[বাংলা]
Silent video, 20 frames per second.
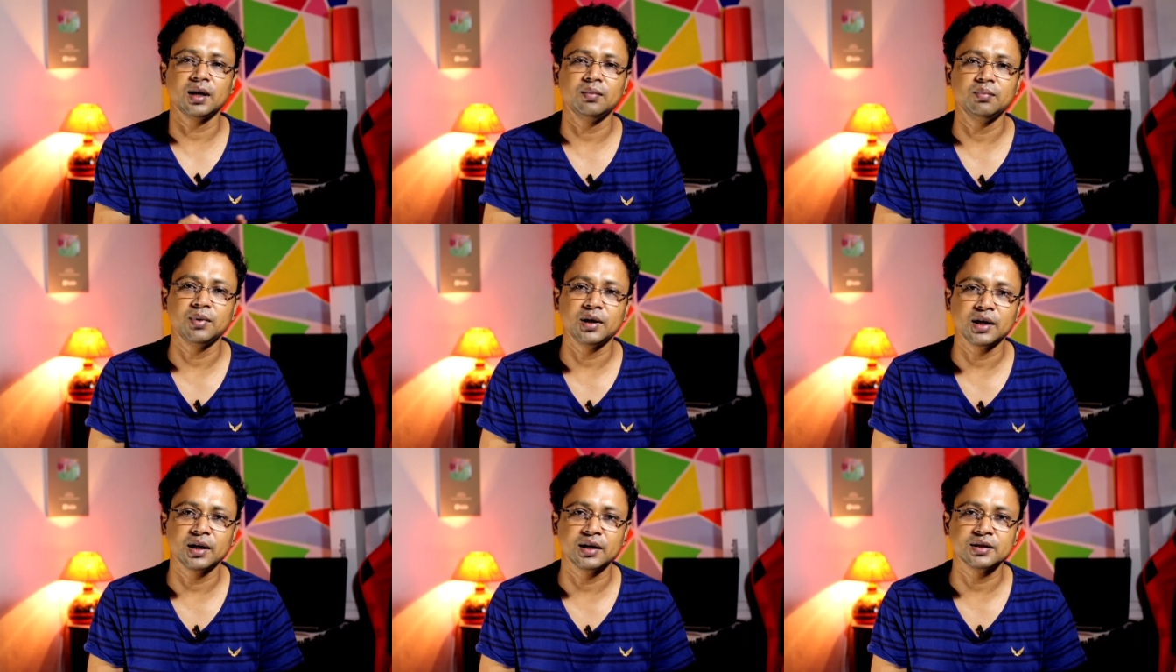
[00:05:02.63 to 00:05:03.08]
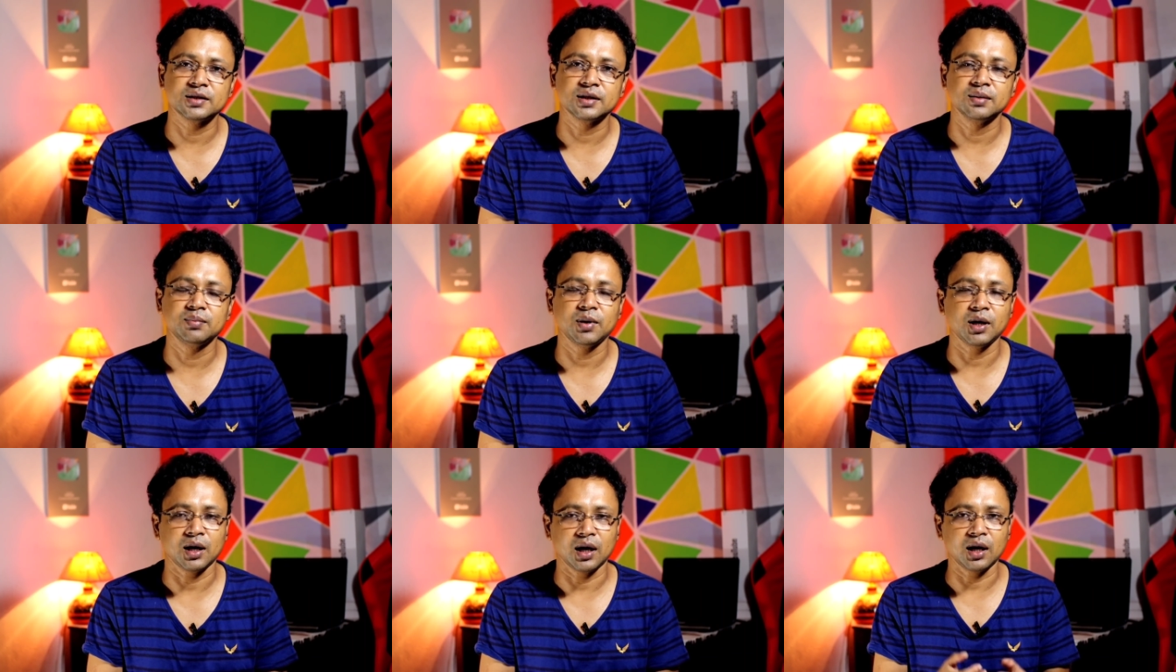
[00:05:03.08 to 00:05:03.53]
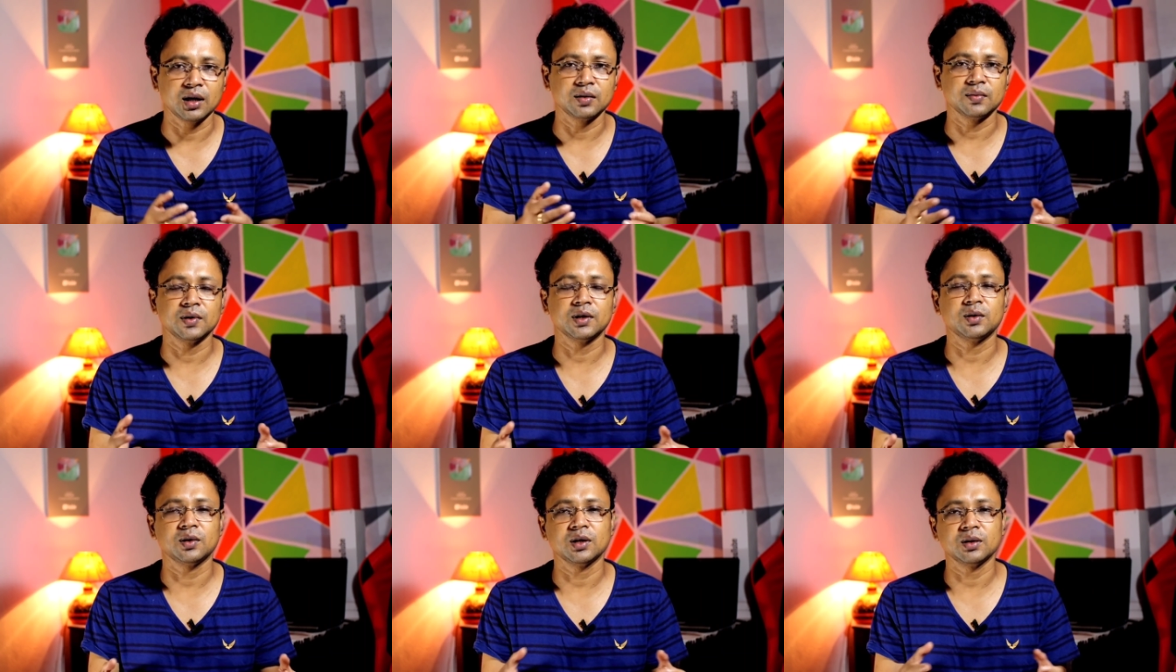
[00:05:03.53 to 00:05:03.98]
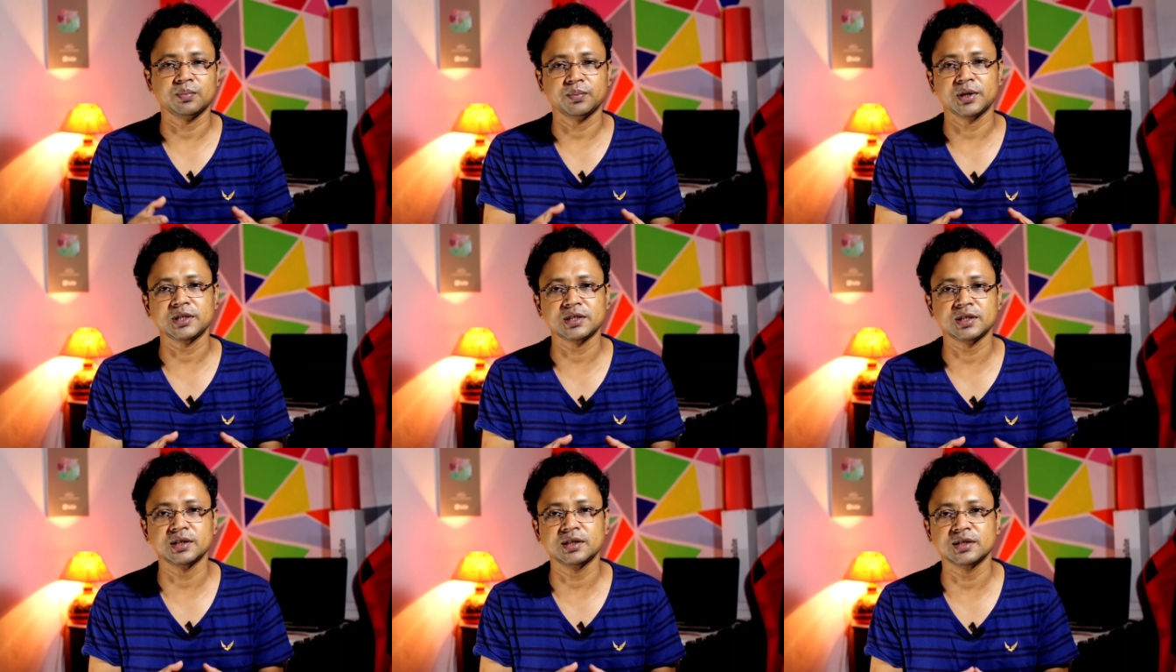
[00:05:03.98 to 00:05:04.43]
দাম বেড়ে গেছে বা হার্ডওয়্যার অনেক
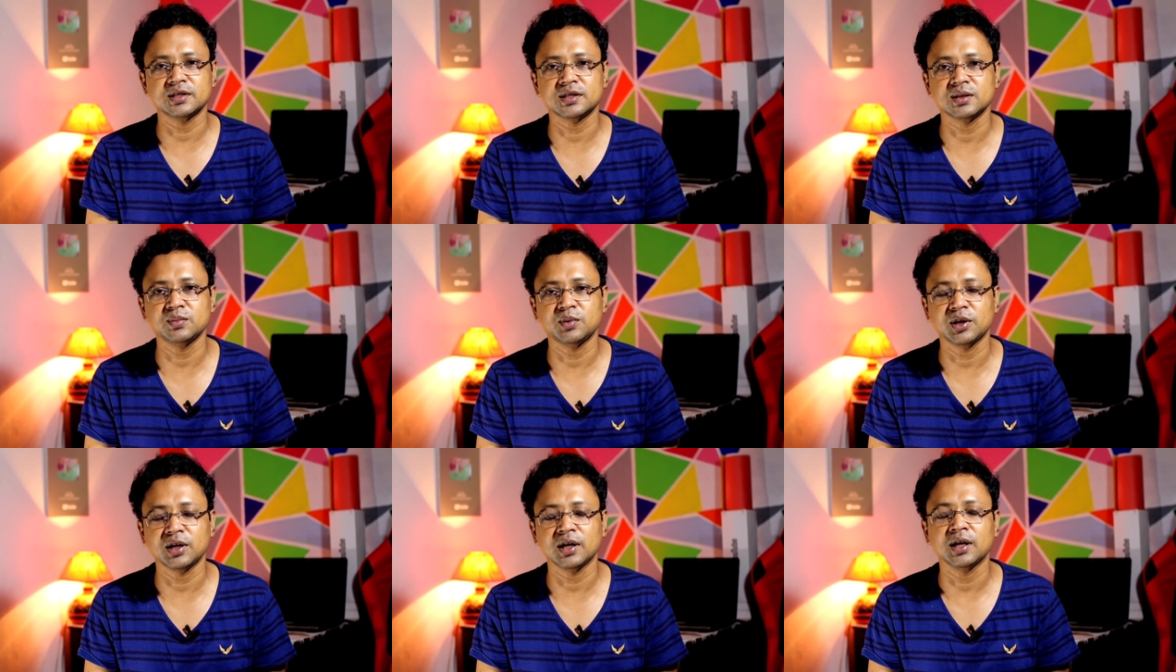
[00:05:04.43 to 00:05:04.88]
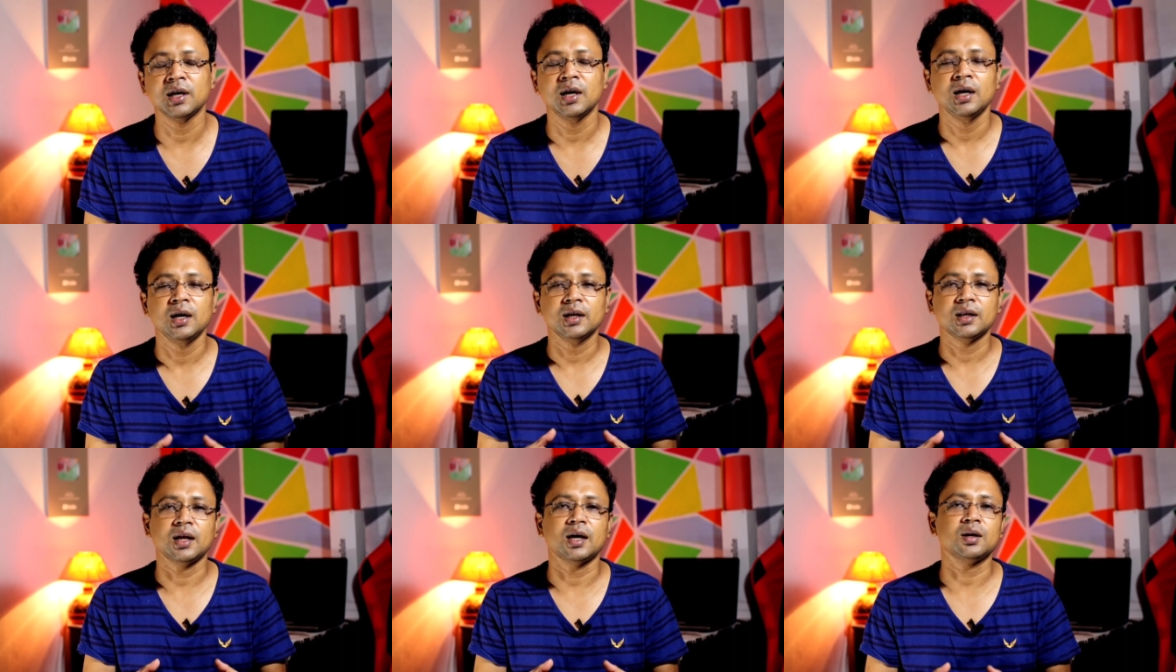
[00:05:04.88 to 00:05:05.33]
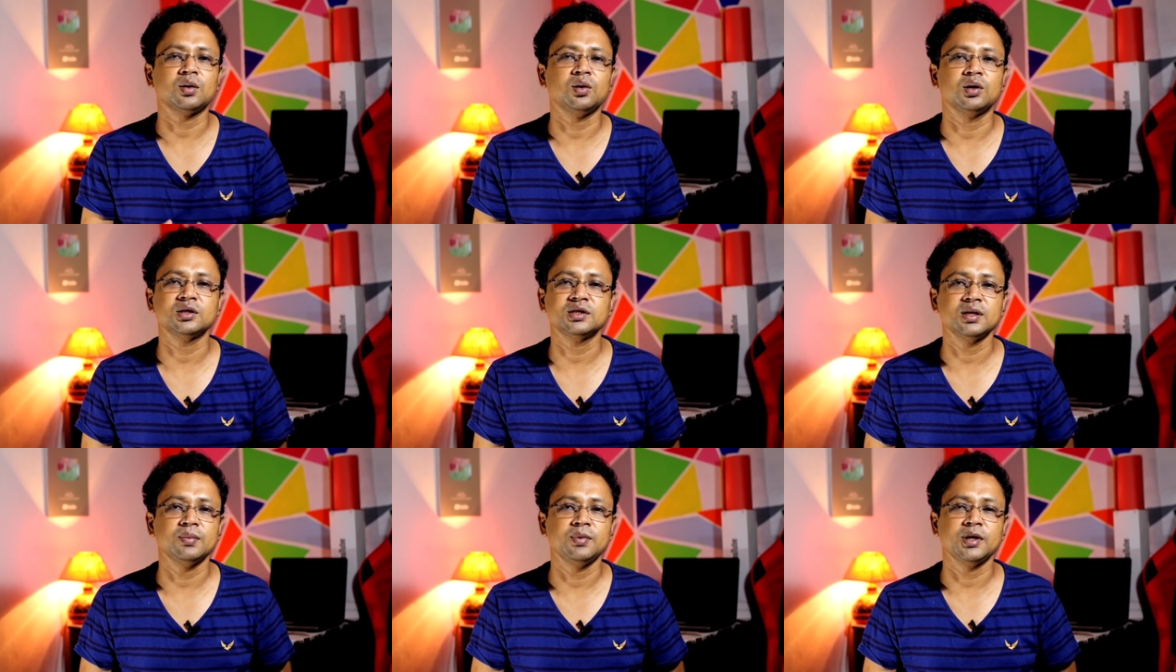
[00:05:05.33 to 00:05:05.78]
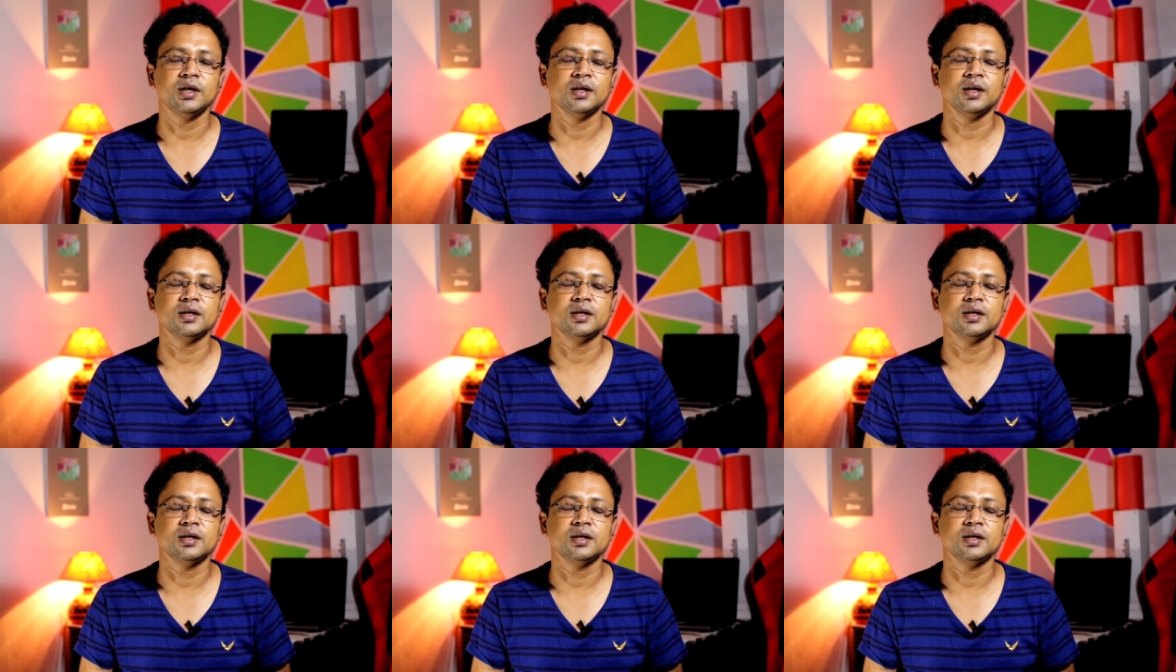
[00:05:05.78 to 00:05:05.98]
বেশি দিচ্ছি বলে তার খরচা বেড়ে